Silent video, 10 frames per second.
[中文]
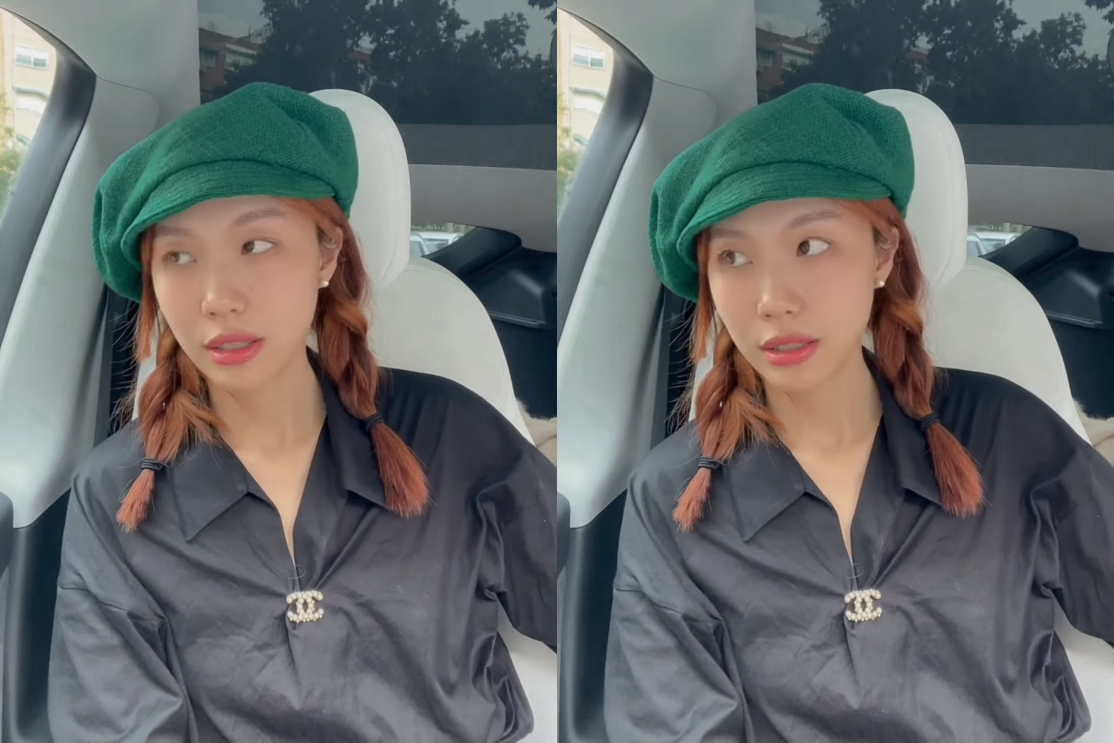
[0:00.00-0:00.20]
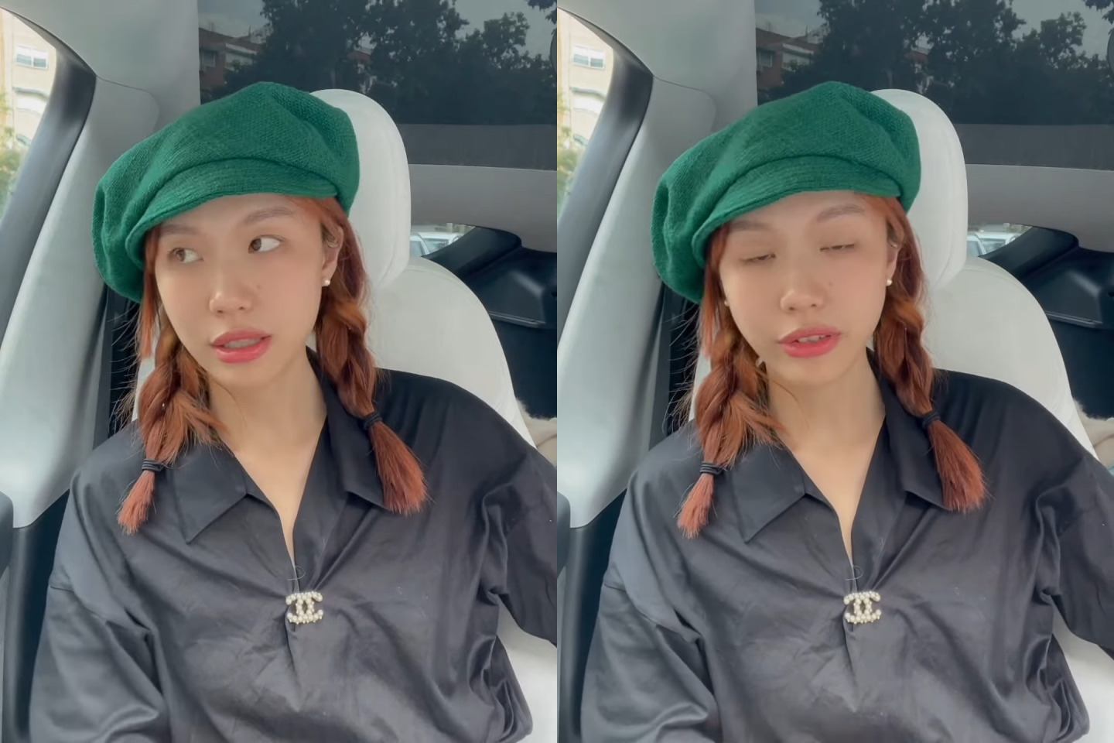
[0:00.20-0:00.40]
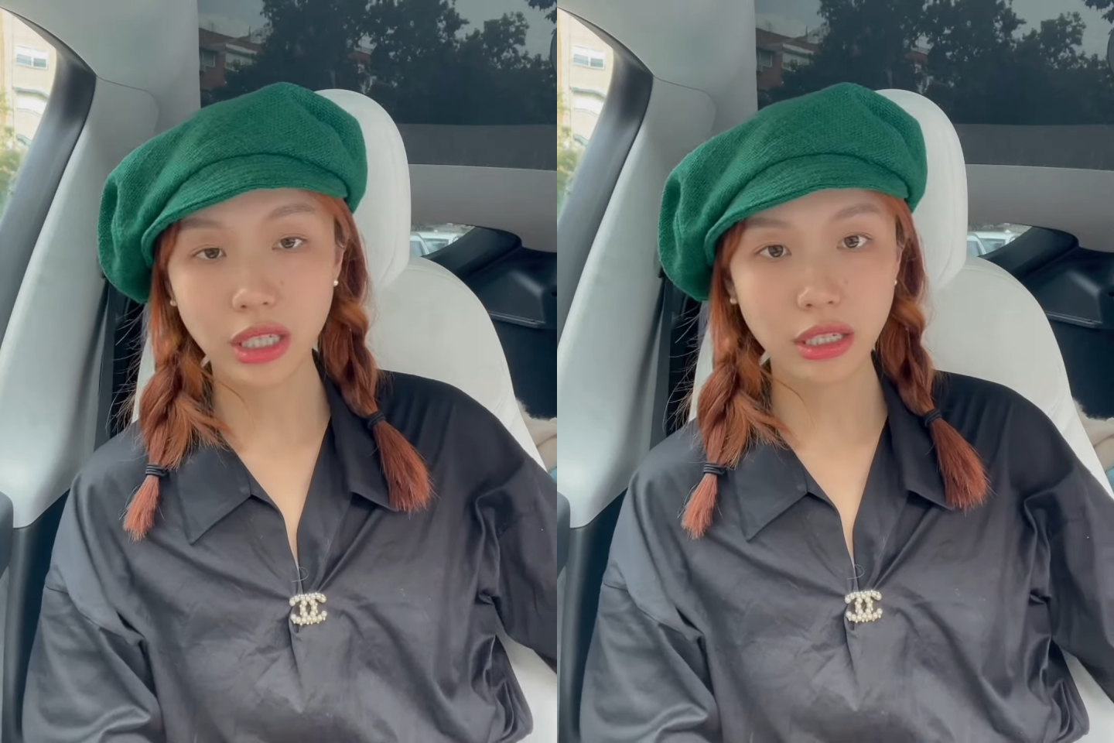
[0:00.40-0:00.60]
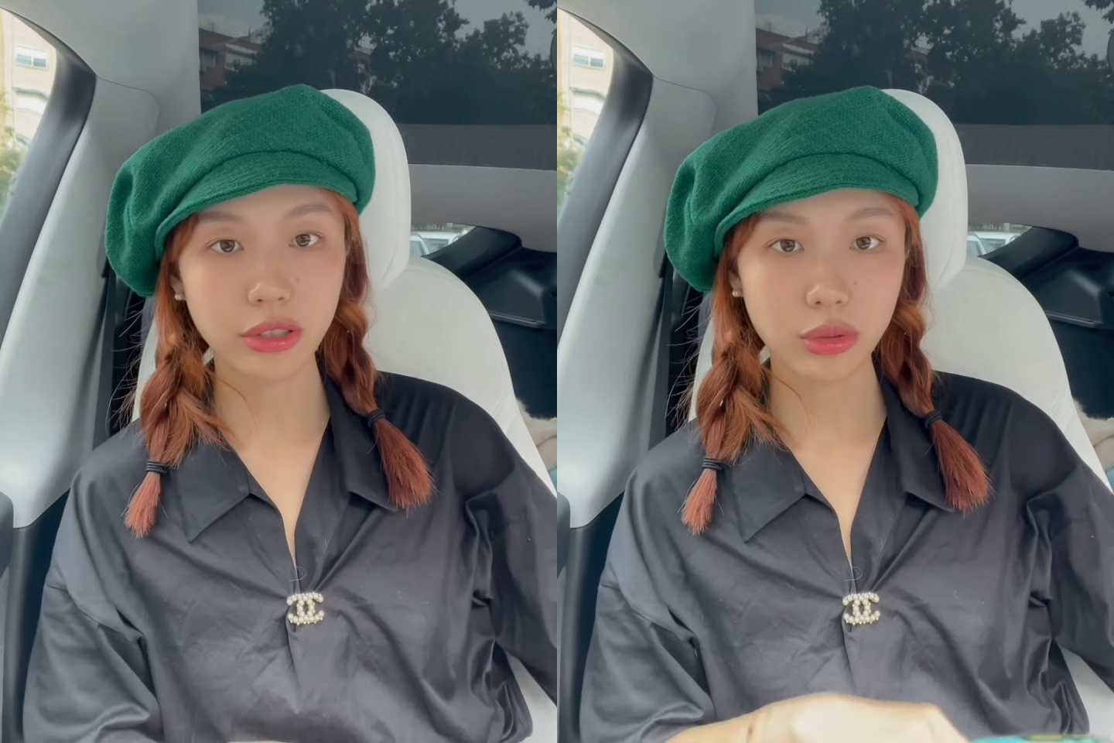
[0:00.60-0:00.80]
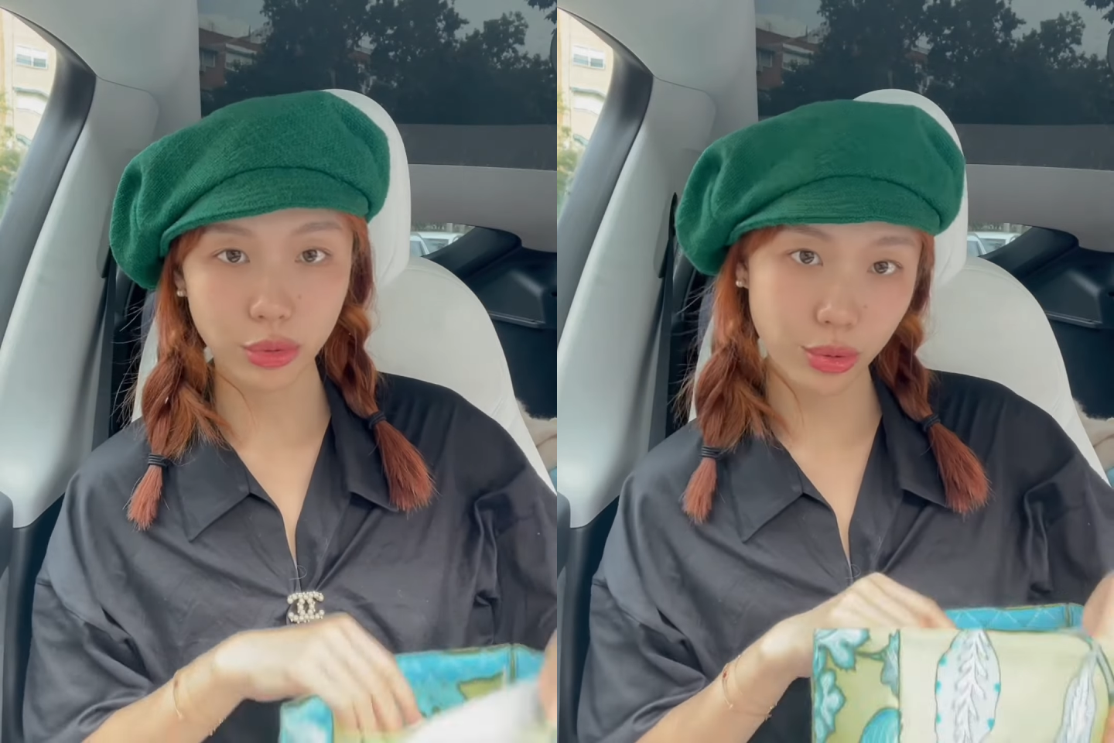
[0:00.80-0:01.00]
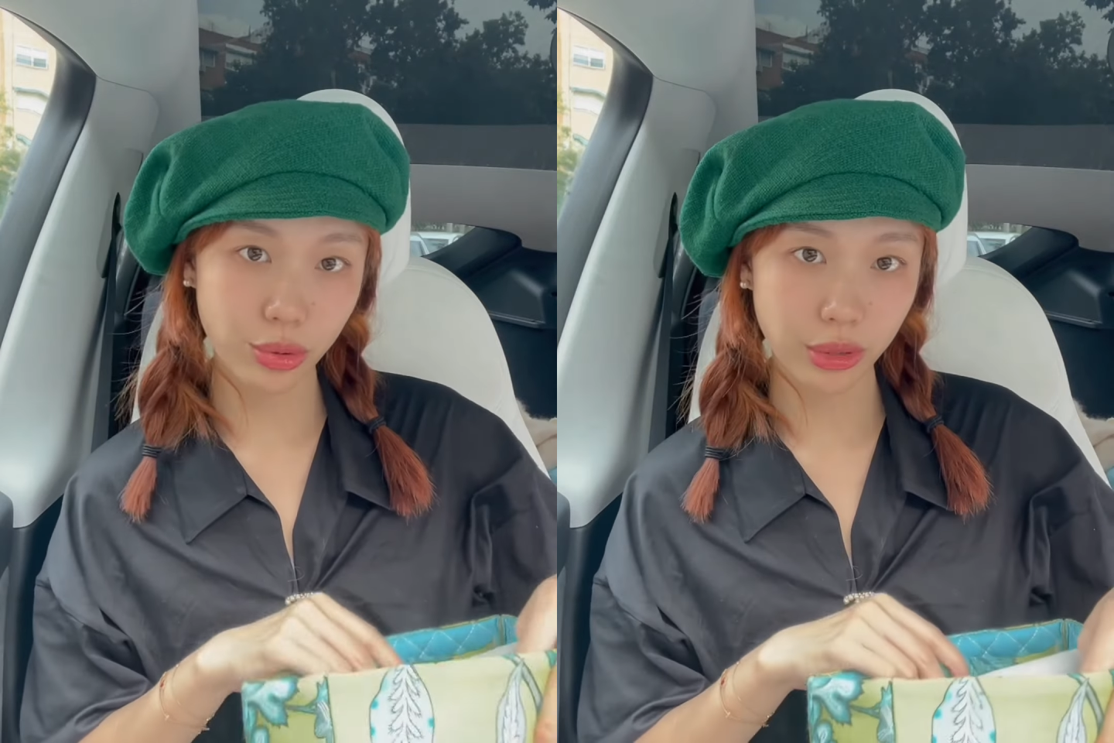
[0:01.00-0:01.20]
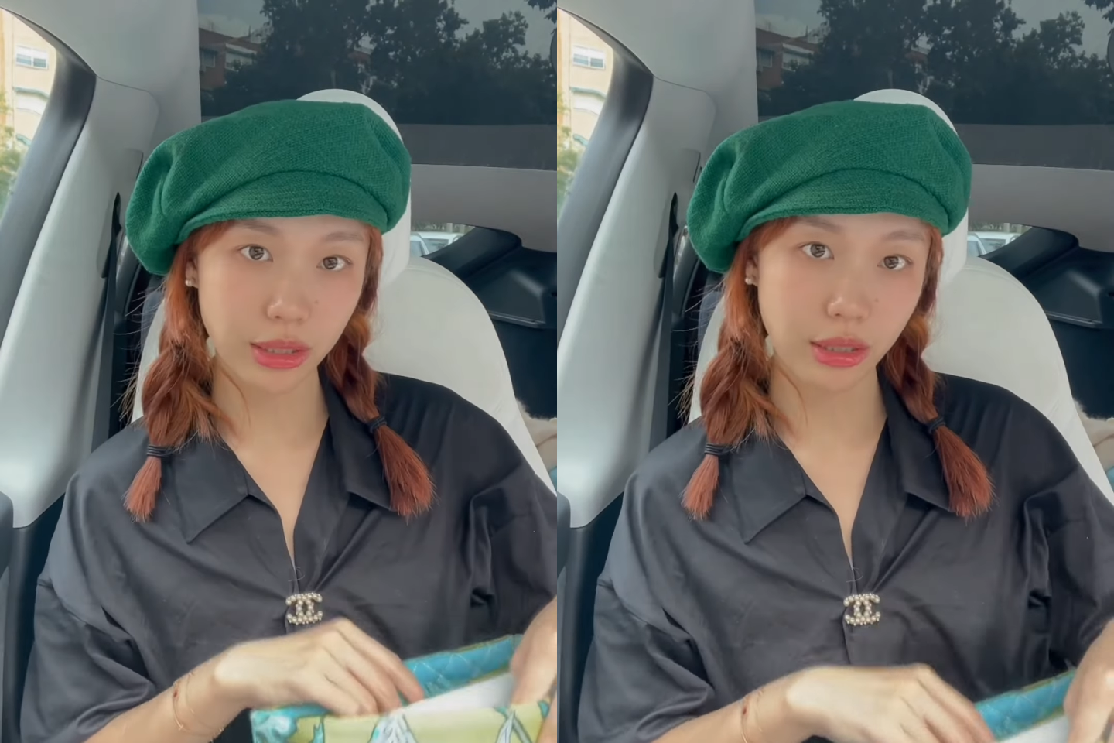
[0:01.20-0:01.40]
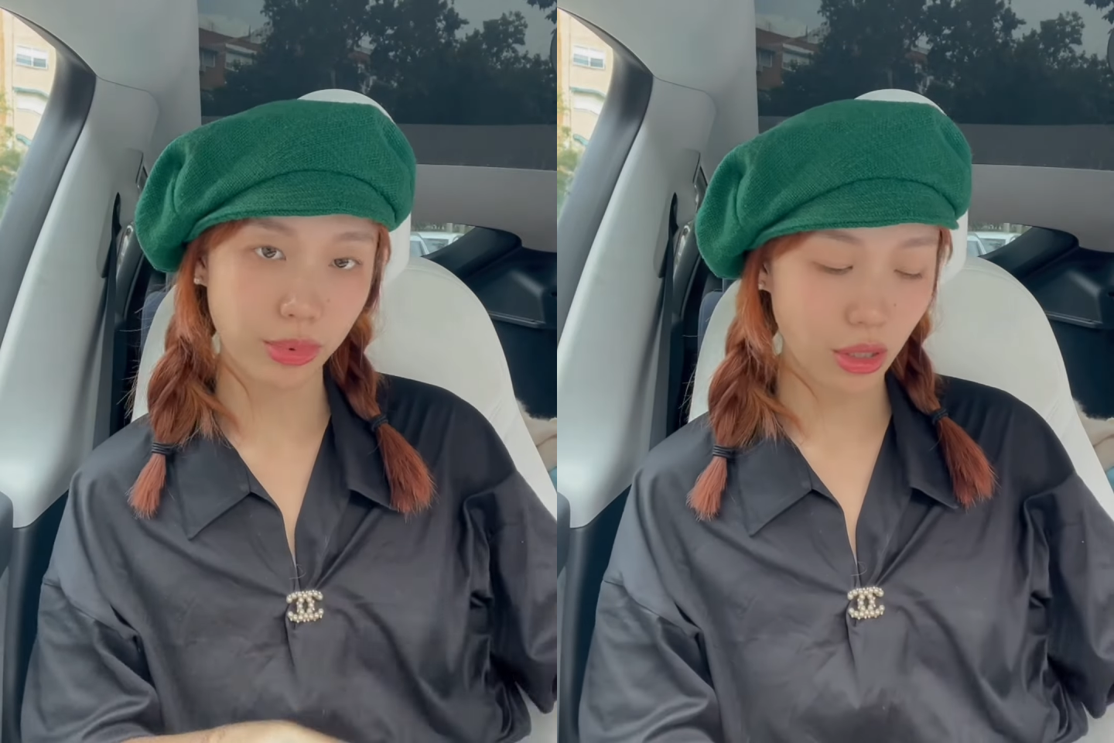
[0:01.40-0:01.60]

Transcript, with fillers: Seven Eleven 就会出那些比